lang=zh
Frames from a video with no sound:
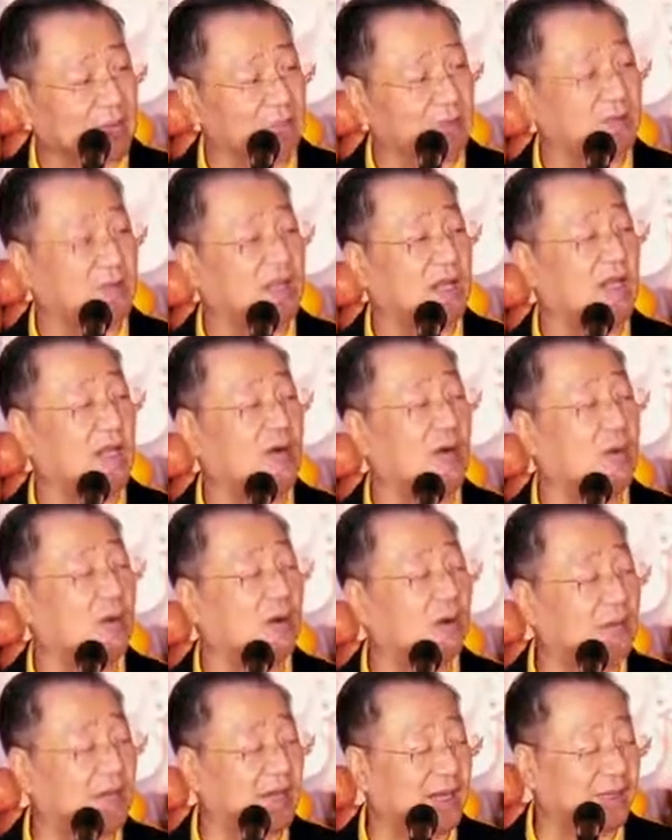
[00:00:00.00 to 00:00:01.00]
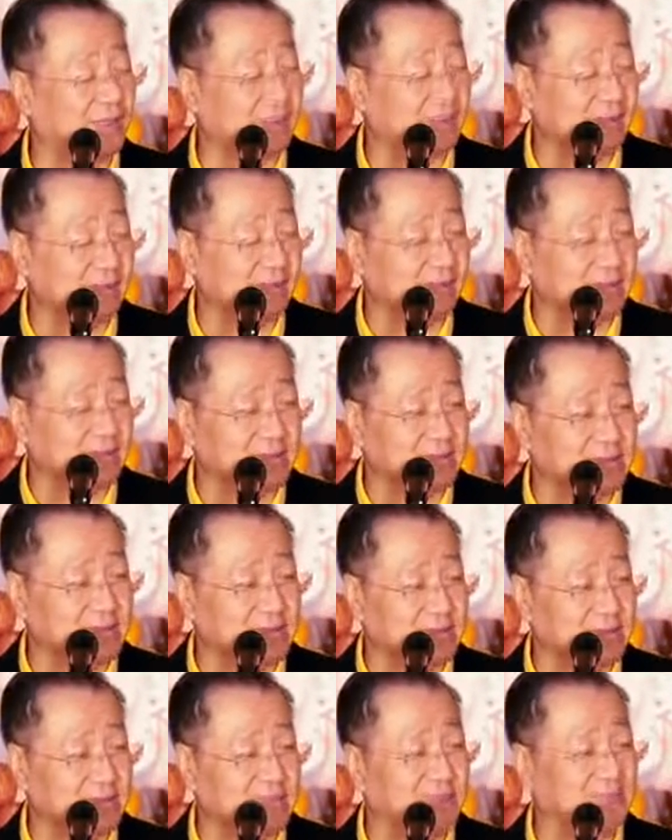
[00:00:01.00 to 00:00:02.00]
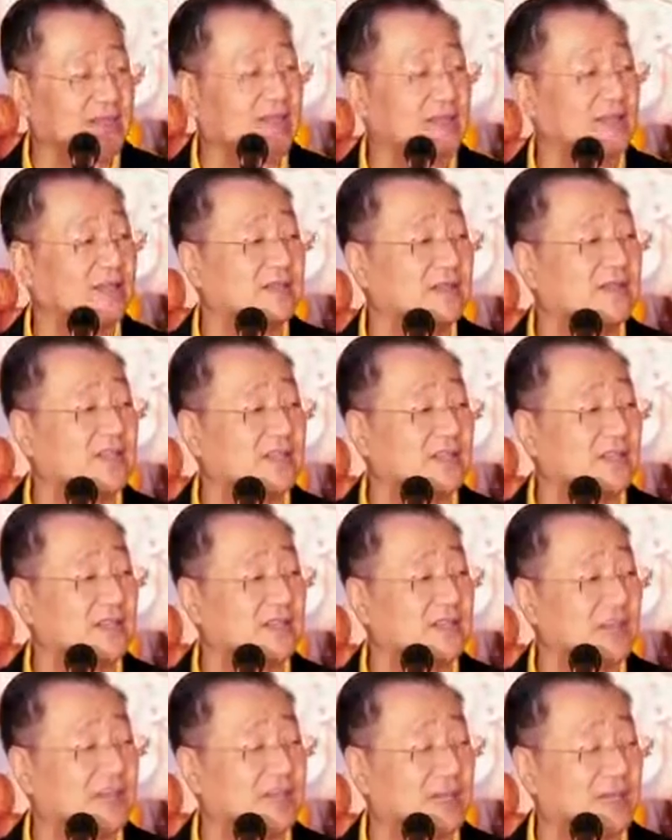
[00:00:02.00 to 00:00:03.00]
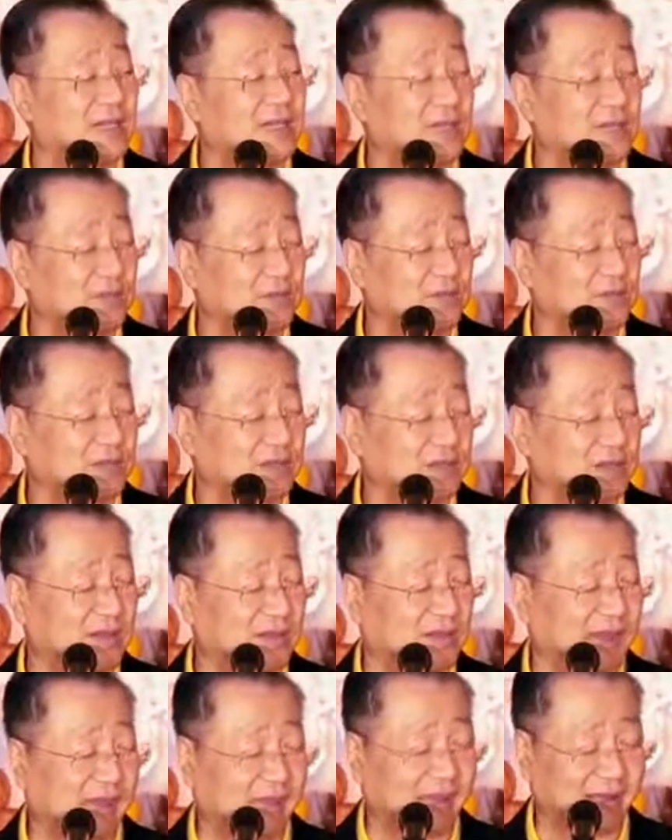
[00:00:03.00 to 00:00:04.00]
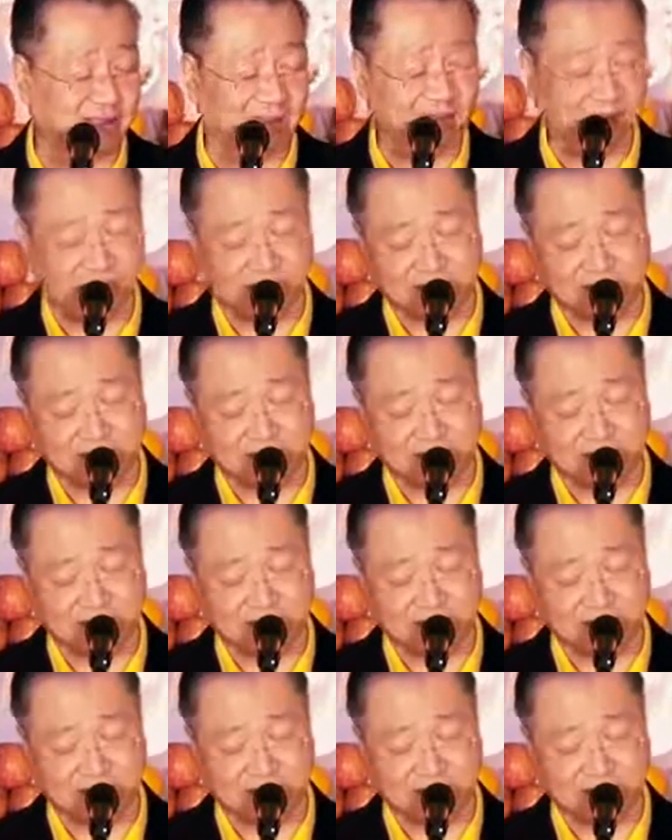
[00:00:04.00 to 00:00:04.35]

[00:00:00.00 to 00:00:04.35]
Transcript: 你不是他老婆吗？是的。经常要骂他，你不知道啊？